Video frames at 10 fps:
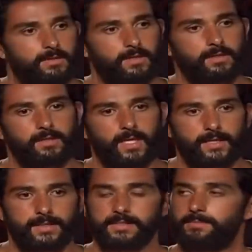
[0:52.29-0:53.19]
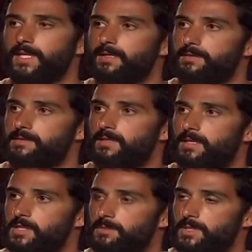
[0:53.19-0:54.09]
e, herkesin beklentisi
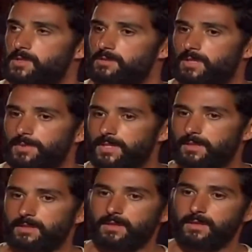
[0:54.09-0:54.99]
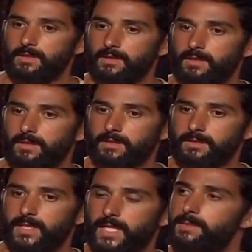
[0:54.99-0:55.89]
karşılamak için tabii ki e,
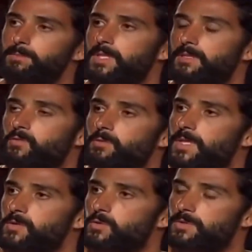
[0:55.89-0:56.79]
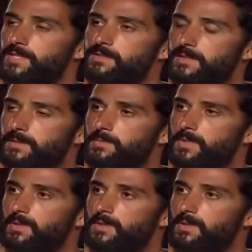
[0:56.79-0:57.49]
kendimi balık vurmak zorunda hissettim.